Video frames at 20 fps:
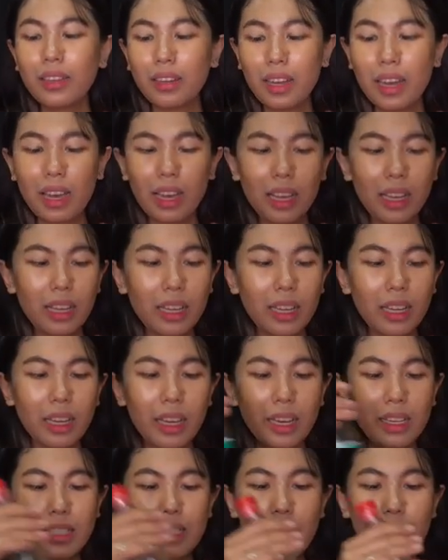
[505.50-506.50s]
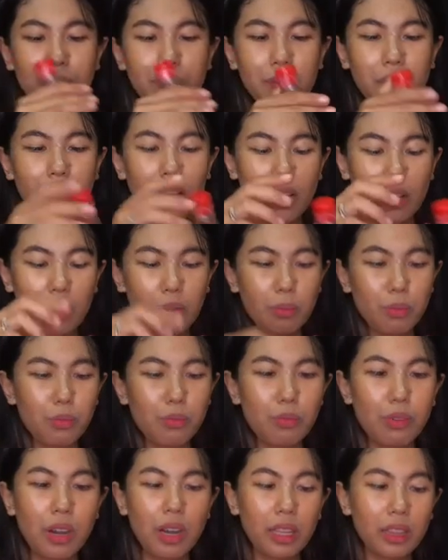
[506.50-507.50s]
ya dah kecapnya aku
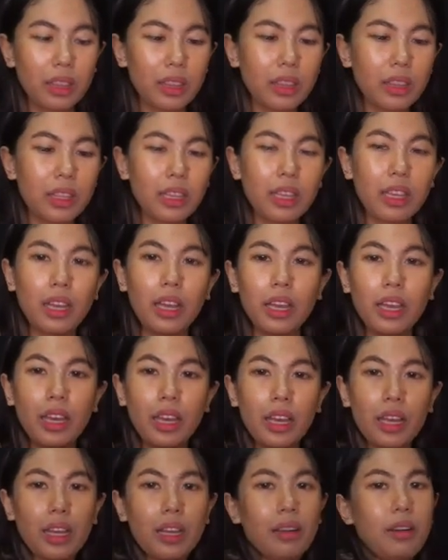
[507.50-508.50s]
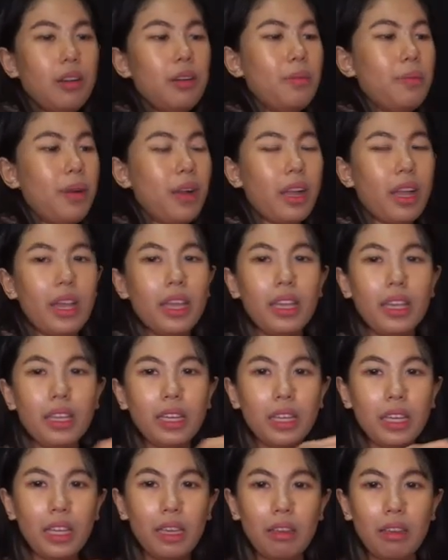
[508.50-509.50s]
buat kayak aku
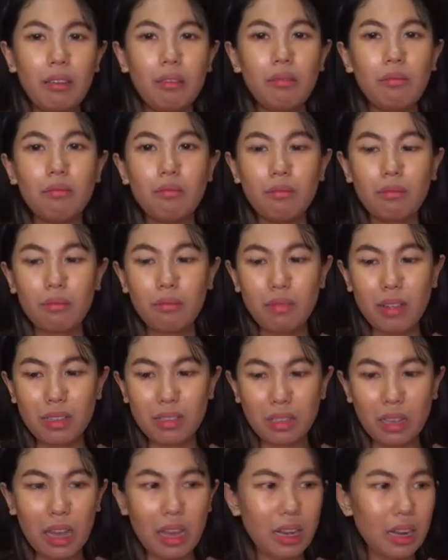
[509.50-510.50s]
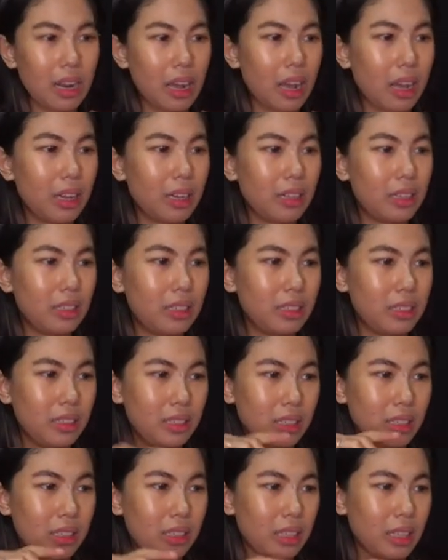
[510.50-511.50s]
pakein di maskara
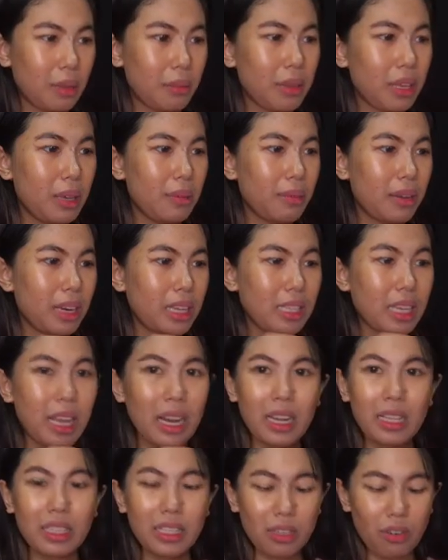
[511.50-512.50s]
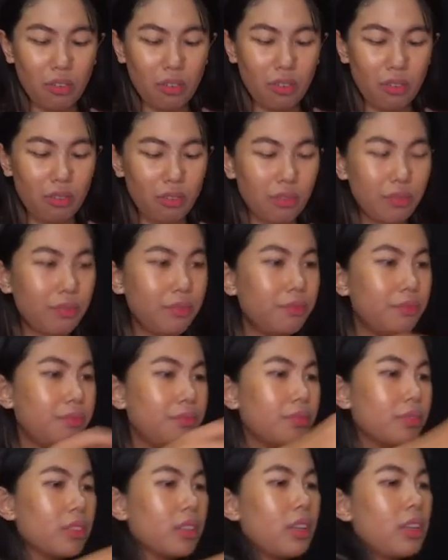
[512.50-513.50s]
tapi gimana caranya dong
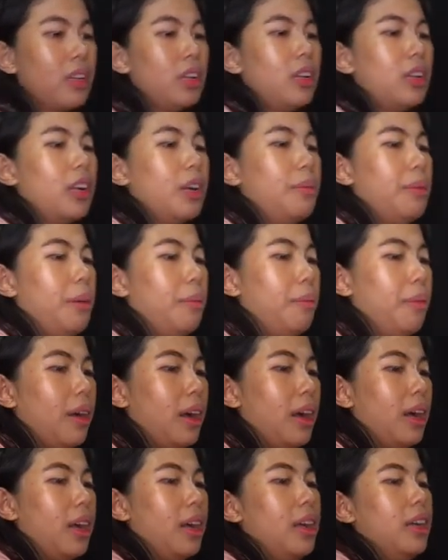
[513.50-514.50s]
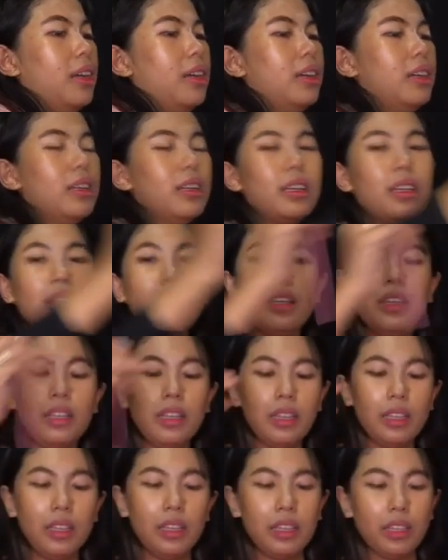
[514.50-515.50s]
apa
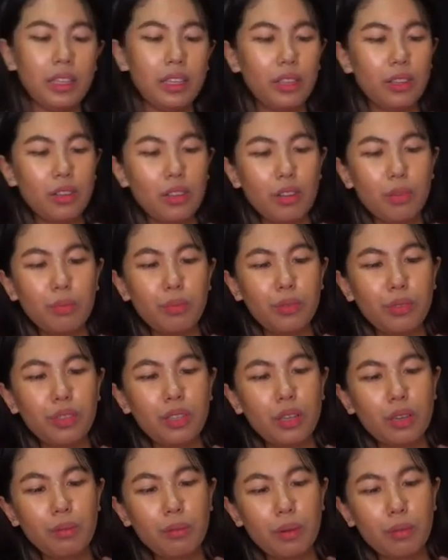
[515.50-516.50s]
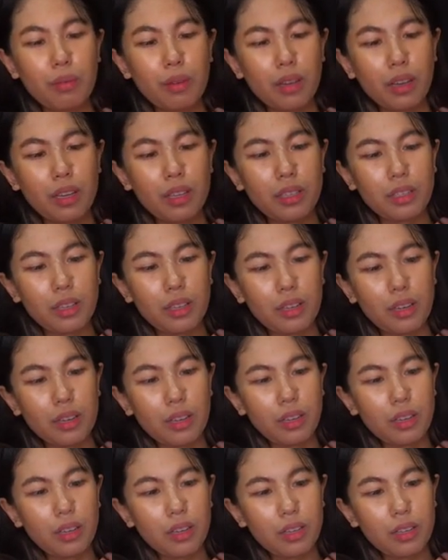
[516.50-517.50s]
dia punya berbagai
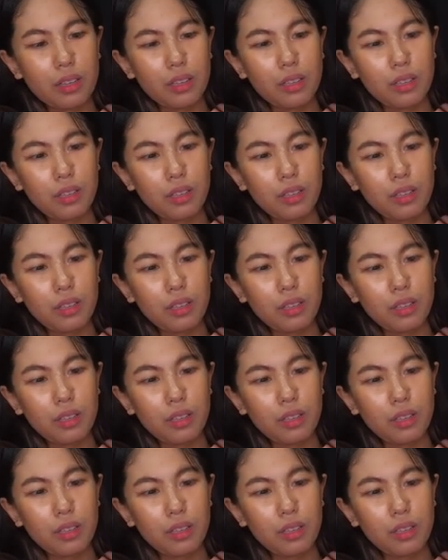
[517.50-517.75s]
cara